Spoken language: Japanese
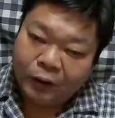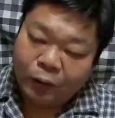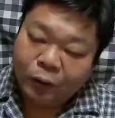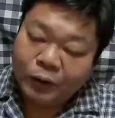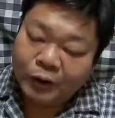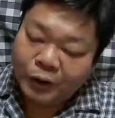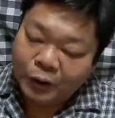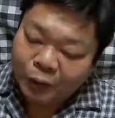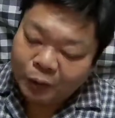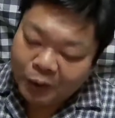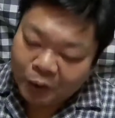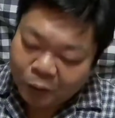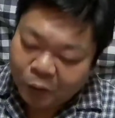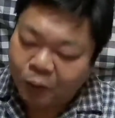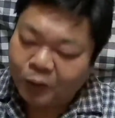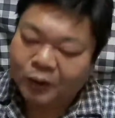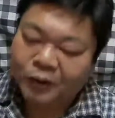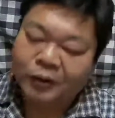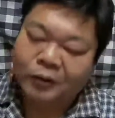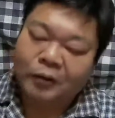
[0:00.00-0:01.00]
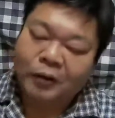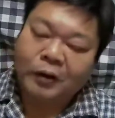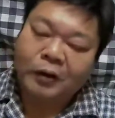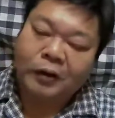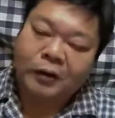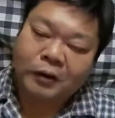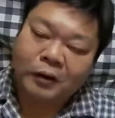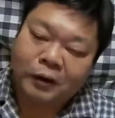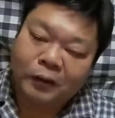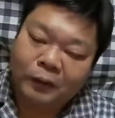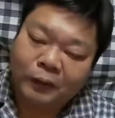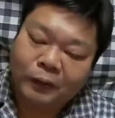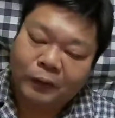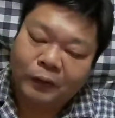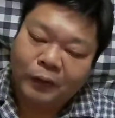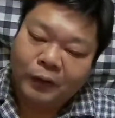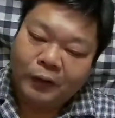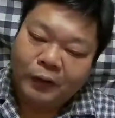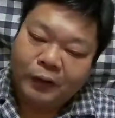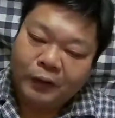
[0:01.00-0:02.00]
当然日本が抗議するわけですけど
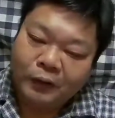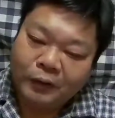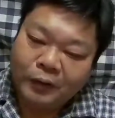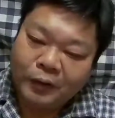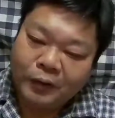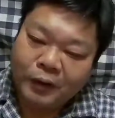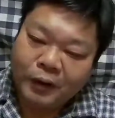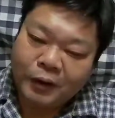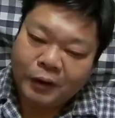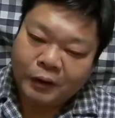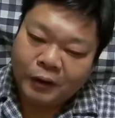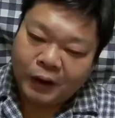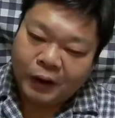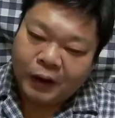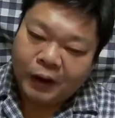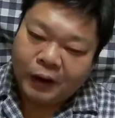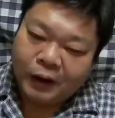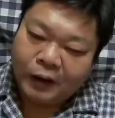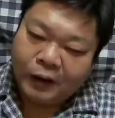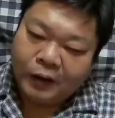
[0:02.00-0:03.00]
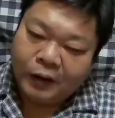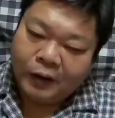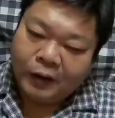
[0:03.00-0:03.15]
それに対して